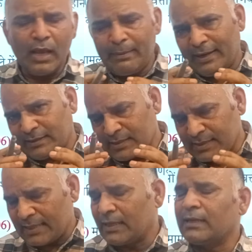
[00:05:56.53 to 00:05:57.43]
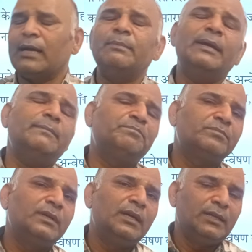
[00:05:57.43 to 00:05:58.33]
हमारे संसाधन कम है
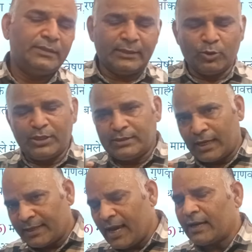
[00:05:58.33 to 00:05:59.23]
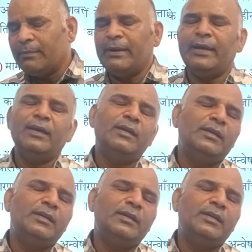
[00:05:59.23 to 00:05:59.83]
जजों की संख्या कम है